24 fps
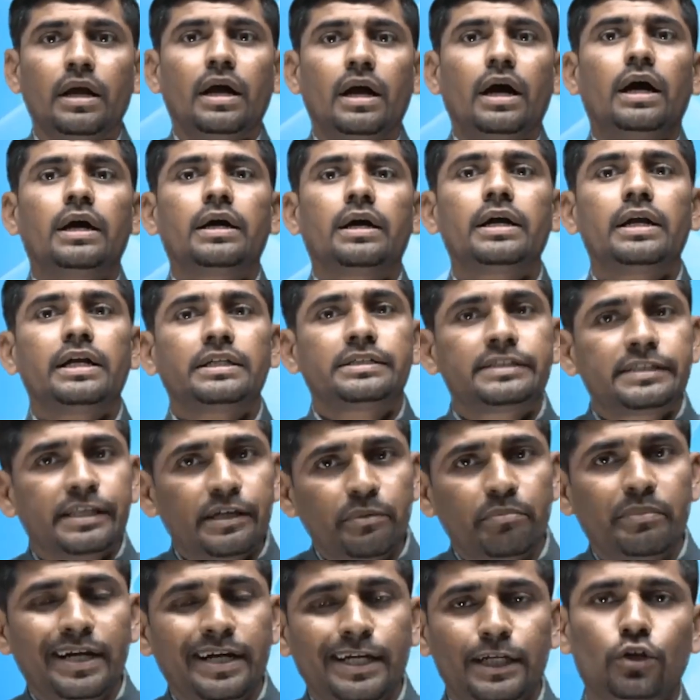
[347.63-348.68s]
अगर अच्छे
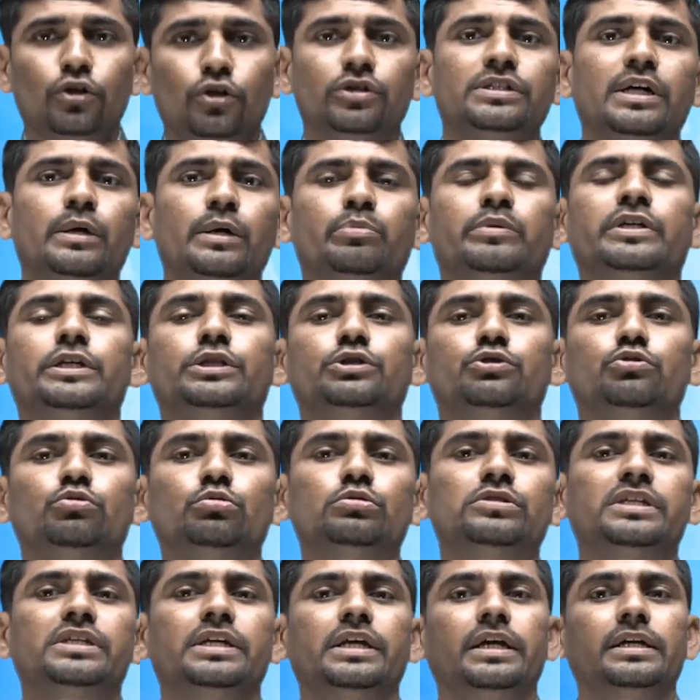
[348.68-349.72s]
मेंटोर्स आपने चूज
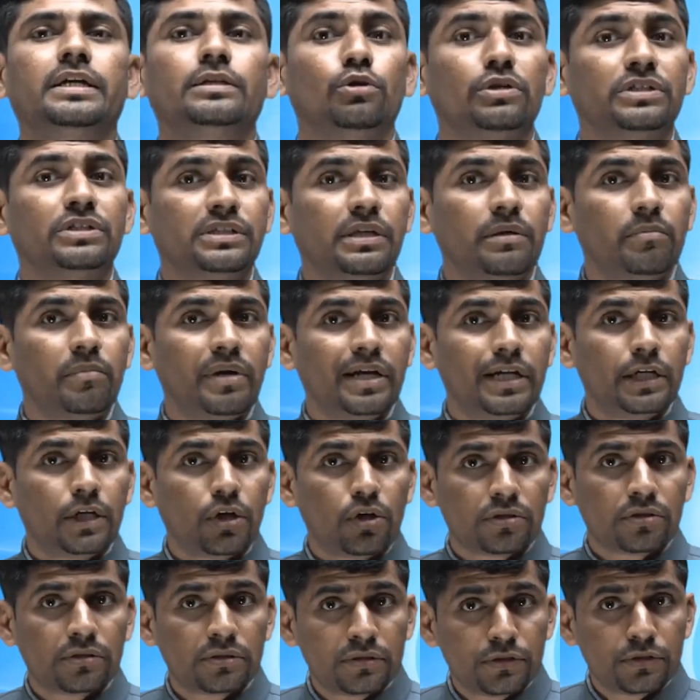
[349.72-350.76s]
किए तो अच्छे
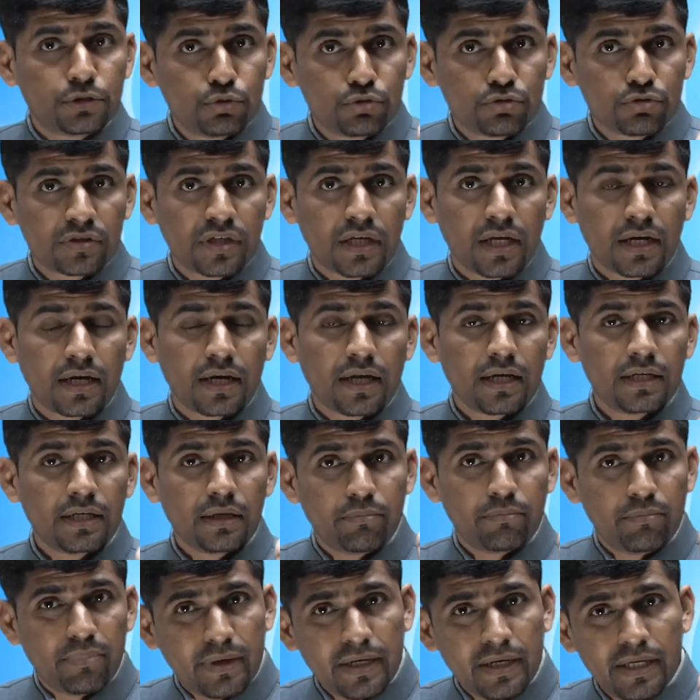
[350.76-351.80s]
मेंटोर्स चूज करना ये
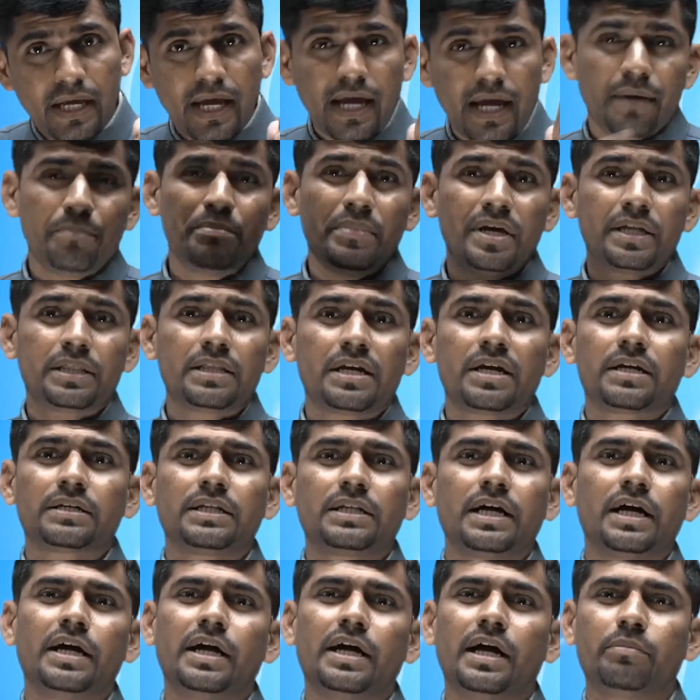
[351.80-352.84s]
बड़ी अहमियत रखता
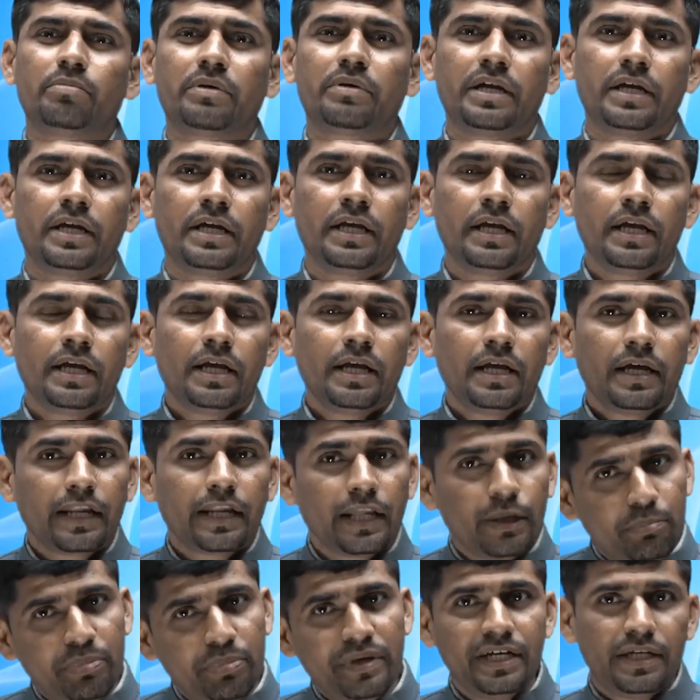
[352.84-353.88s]
है आपके
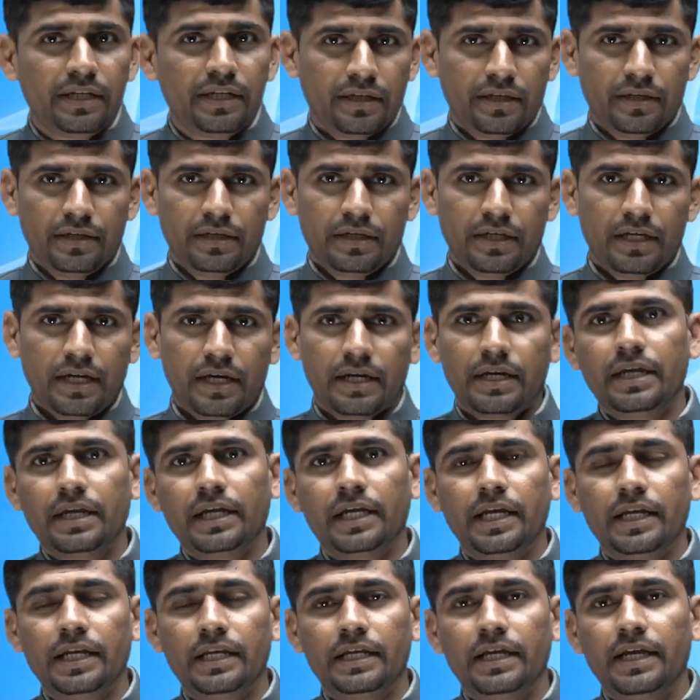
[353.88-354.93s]
रिपीट करने
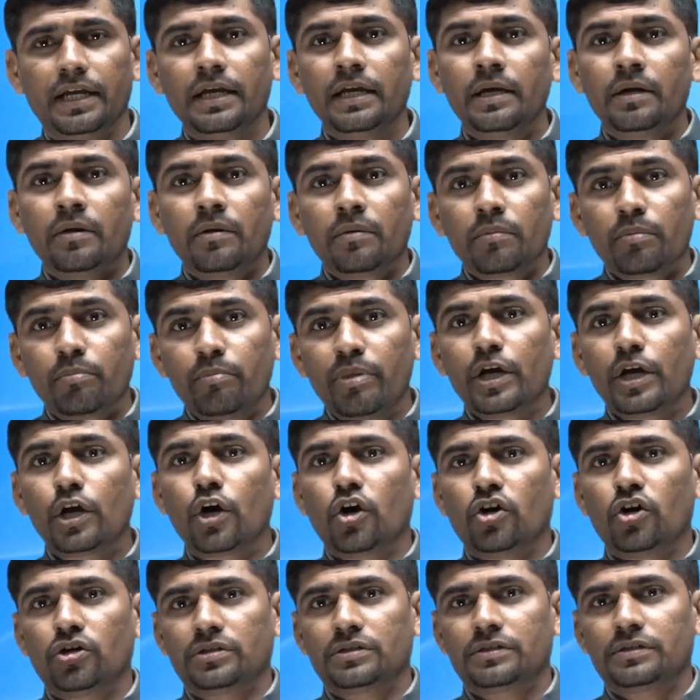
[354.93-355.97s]
के लिए
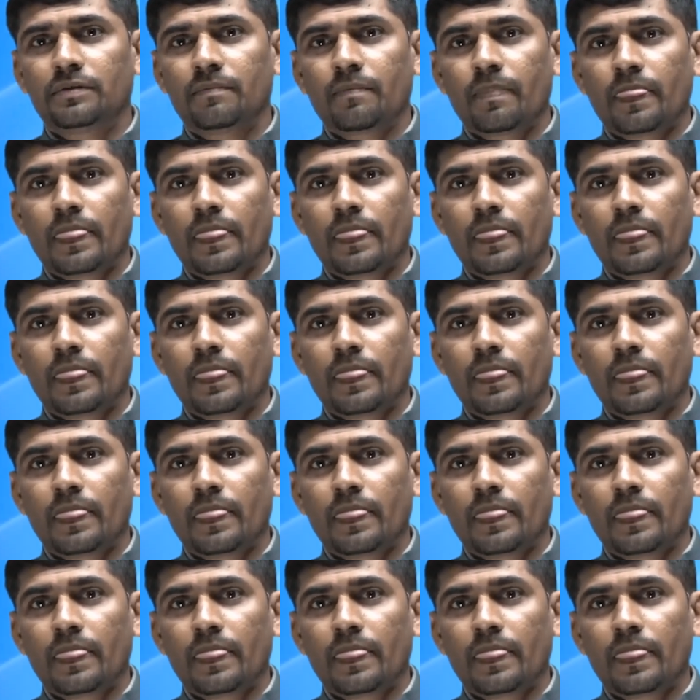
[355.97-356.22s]
बिकॉज